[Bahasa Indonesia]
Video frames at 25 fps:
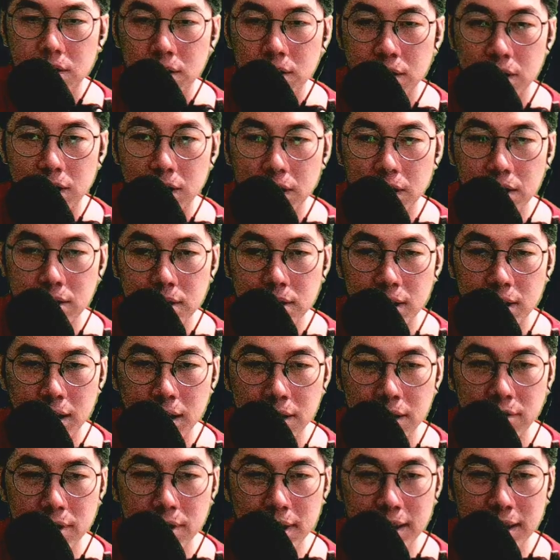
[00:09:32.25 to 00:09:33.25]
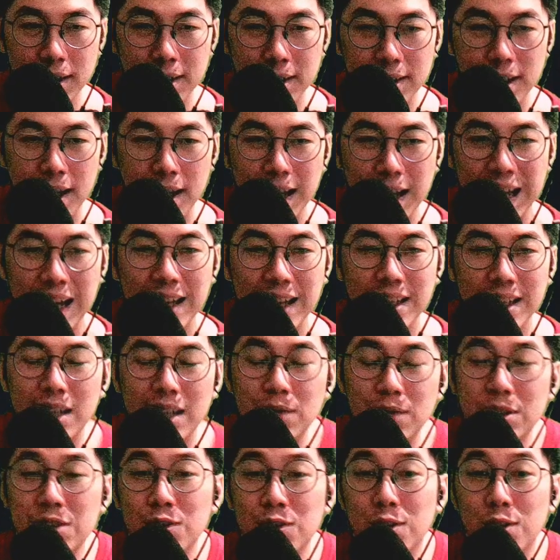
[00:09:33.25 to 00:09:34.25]
Ichi kiwir. nah ini
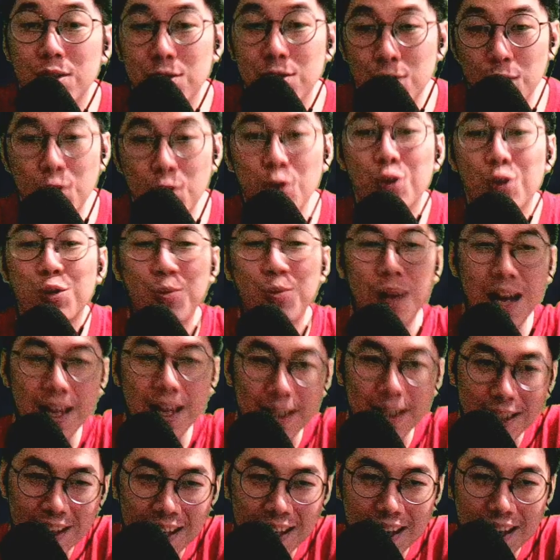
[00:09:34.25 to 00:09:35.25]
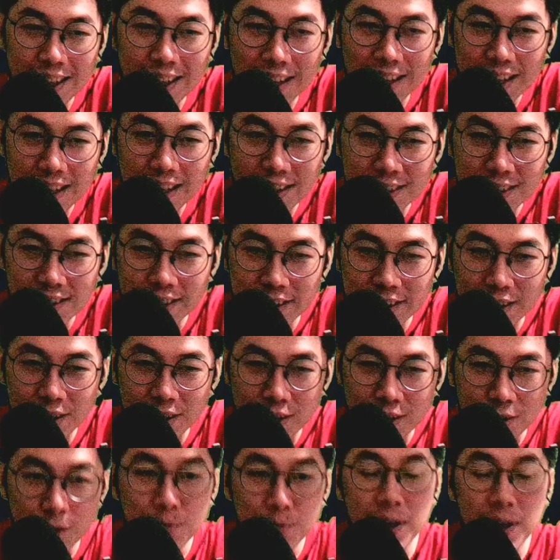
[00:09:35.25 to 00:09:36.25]
dapat soulstone lumayan lah
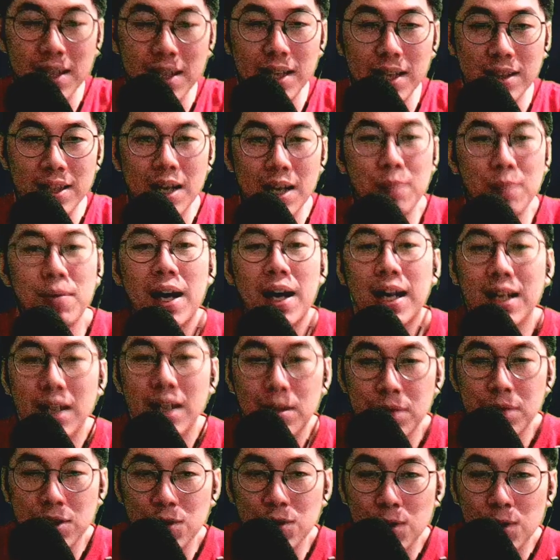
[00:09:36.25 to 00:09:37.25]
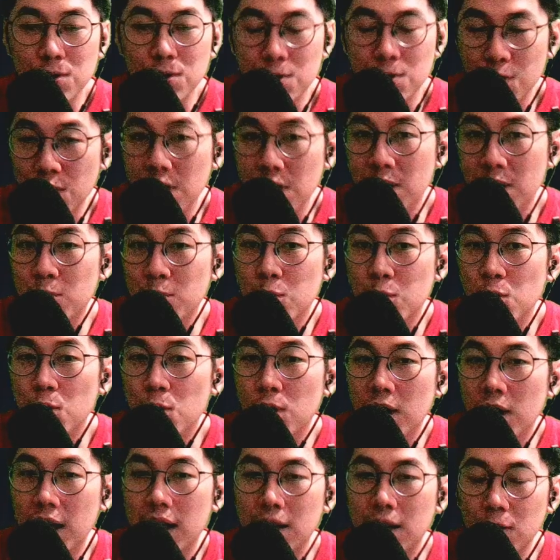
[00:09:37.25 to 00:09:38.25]
lumayan tiap hari dapat soulstone
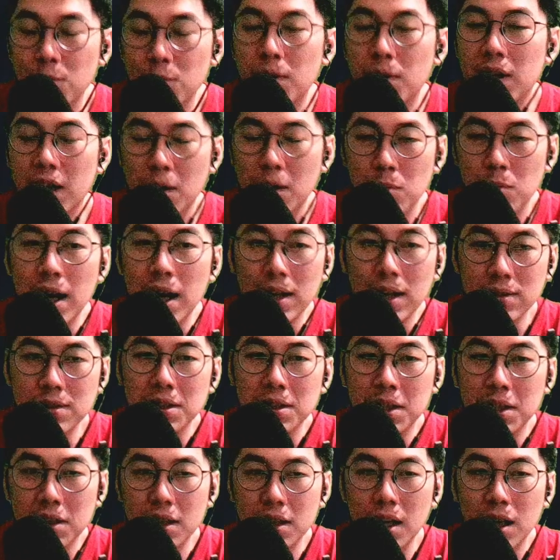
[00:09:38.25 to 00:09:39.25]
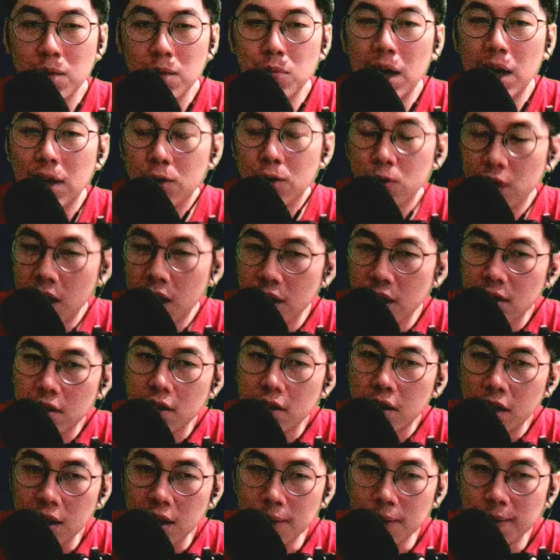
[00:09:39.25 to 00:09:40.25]
60 ya lumayan banget sih kita ngebantu ya
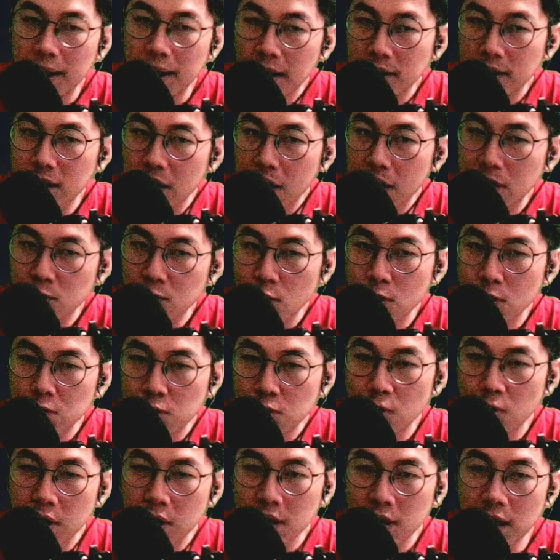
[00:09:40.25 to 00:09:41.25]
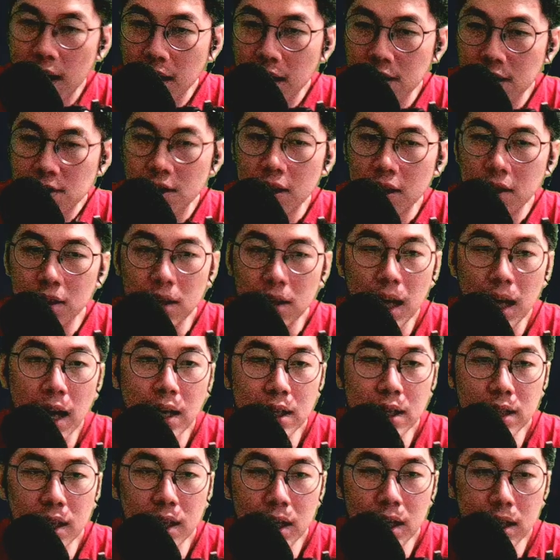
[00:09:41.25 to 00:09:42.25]
dimana tiket soulstone kita lagi seret nah
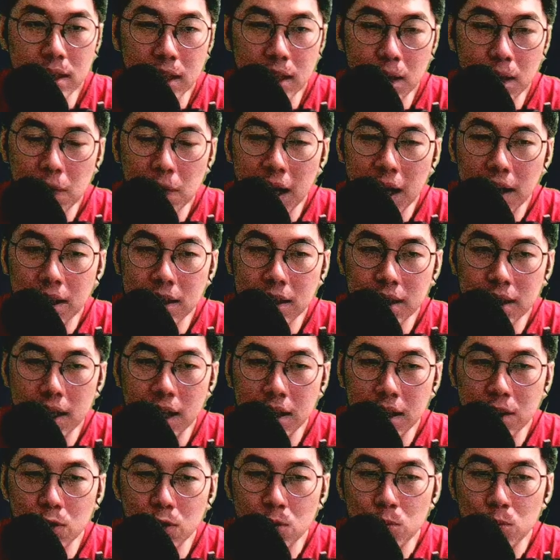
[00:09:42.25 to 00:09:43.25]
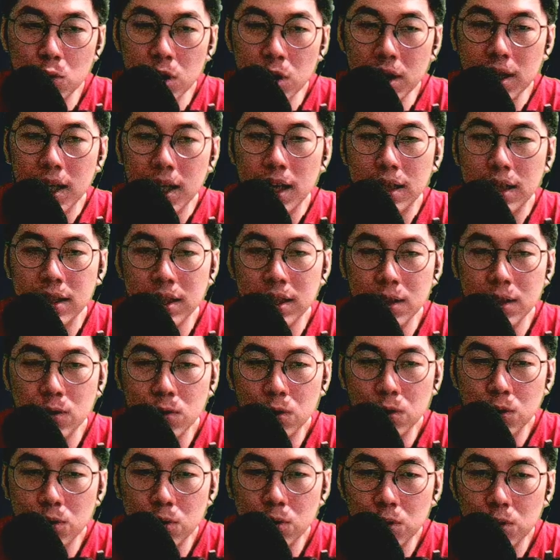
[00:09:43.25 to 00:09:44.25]
ini ya yang bahan ini yang dikumpulin ya ini
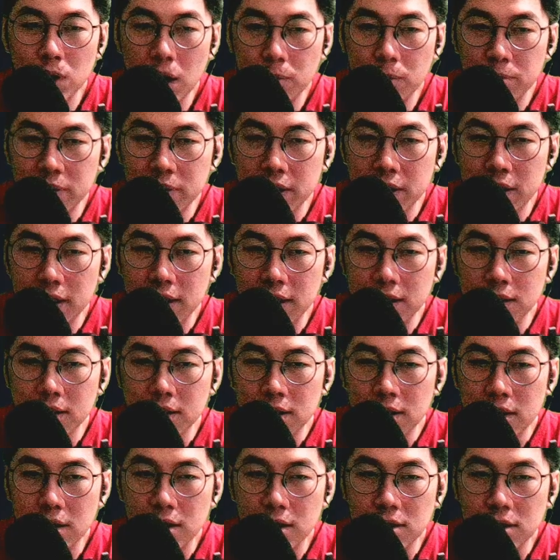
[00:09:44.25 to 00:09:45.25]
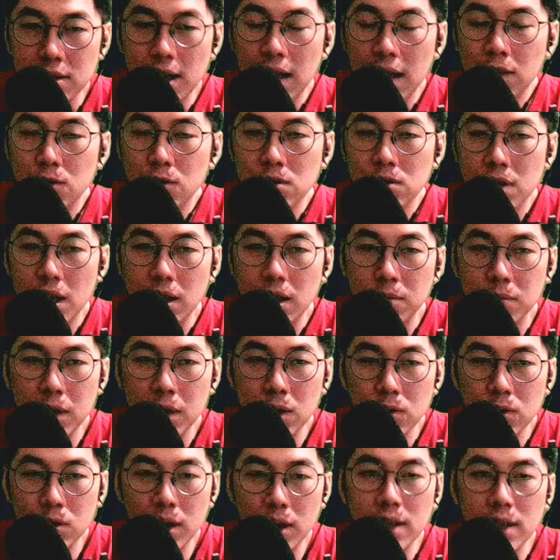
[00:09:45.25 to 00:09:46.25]
kudu dapat 100 ya
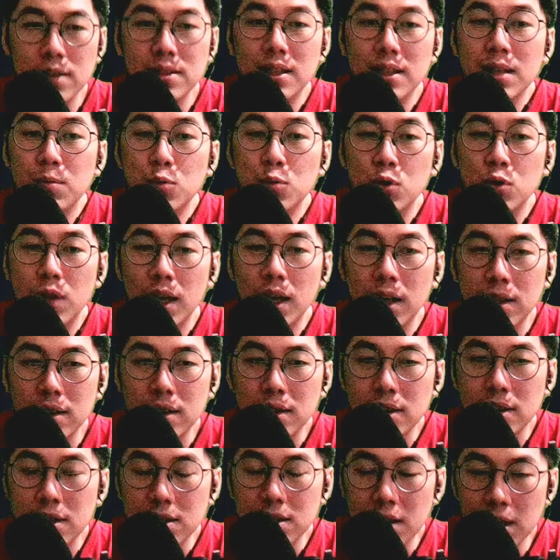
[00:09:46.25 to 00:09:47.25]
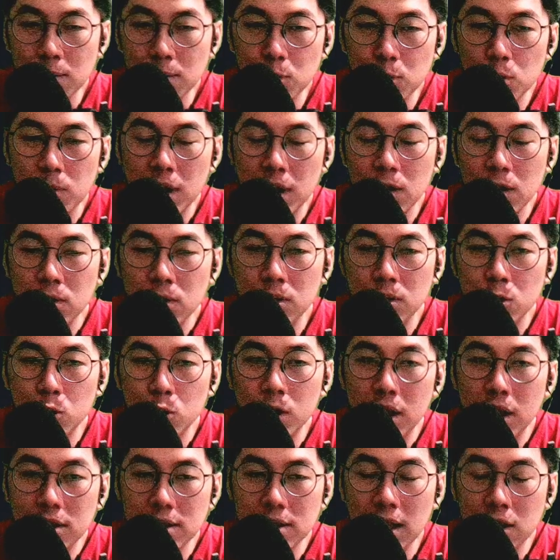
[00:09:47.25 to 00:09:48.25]
baru eh 1000 ya 1000 baru
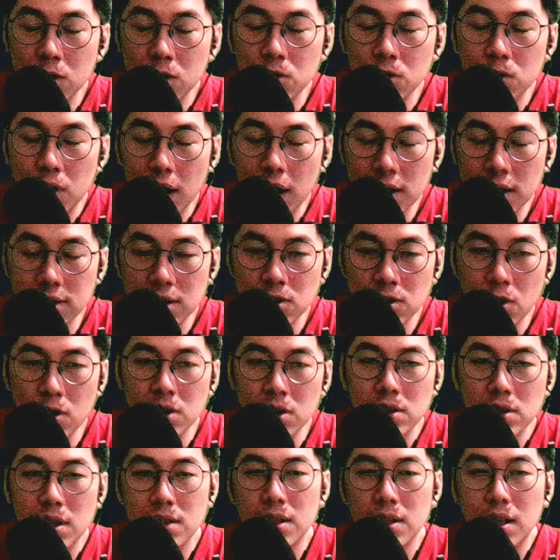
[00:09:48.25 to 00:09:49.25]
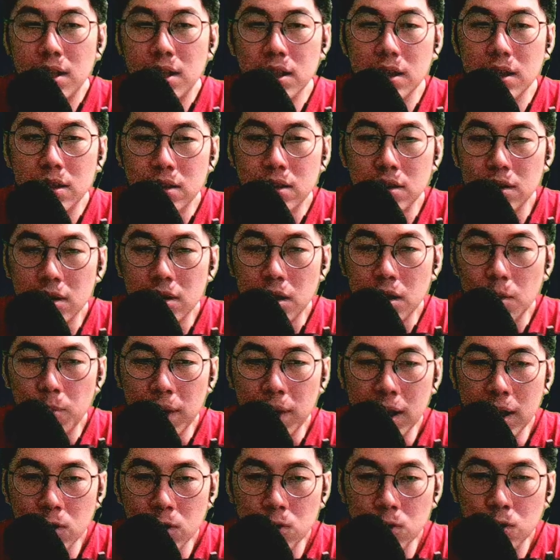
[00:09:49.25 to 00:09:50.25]
tukar satu aksesoris ya jadi
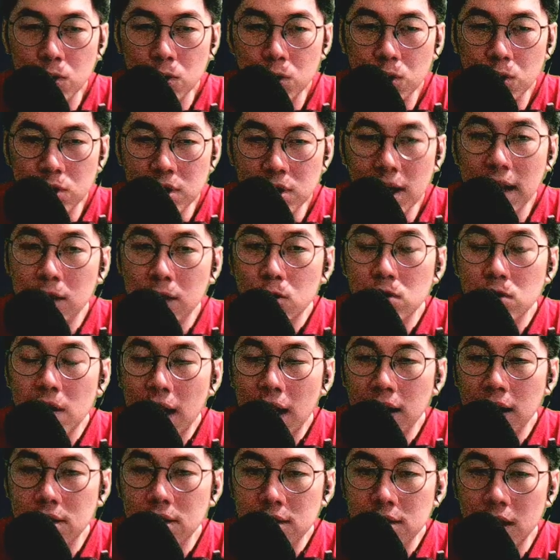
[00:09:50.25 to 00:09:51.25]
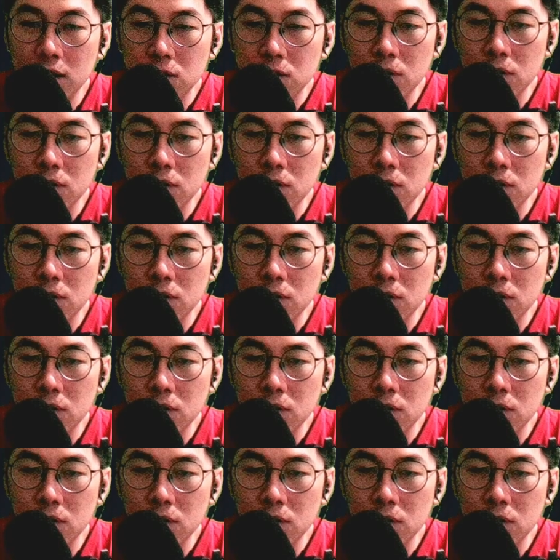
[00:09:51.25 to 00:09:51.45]
perlu 100 hari satu